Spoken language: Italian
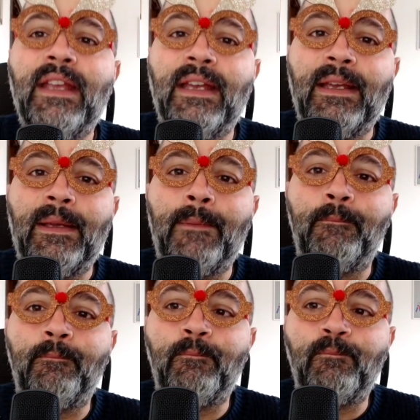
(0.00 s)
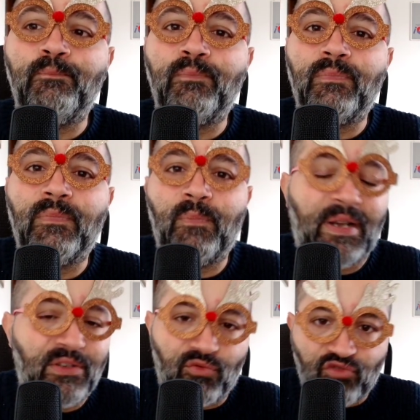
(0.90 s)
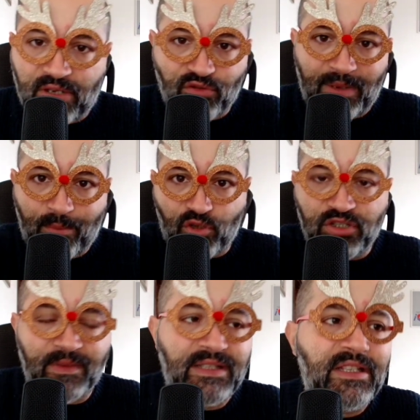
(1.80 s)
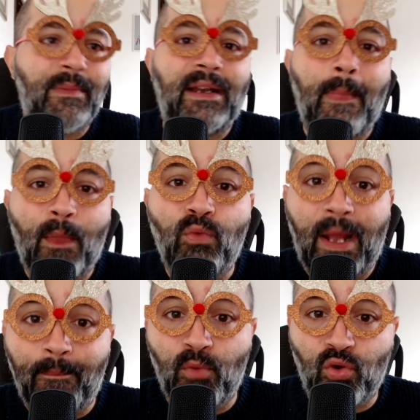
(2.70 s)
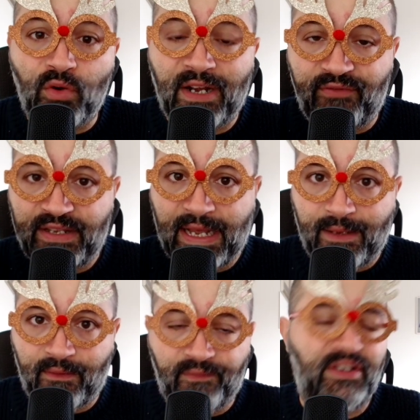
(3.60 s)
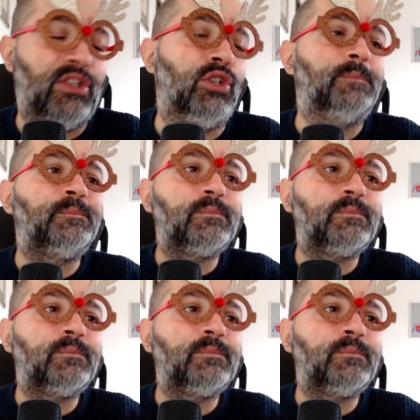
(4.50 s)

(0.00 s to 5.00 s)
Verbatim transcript: ehm, penso già insomma la prossima settimana, una monografia eh, video.